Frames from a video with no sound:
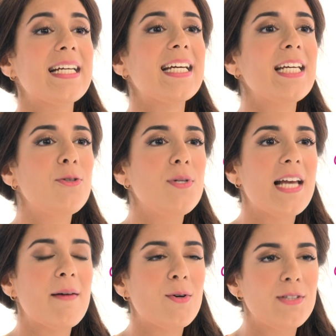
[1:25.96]

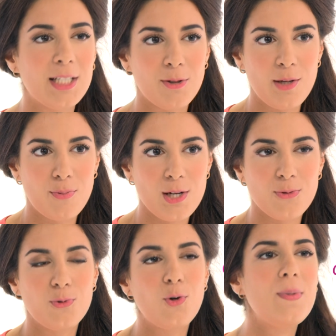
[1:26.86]
régulièrement dès que les poils
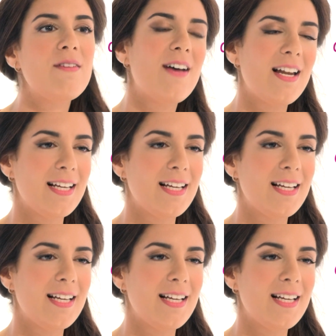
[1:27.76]
sont courbés vers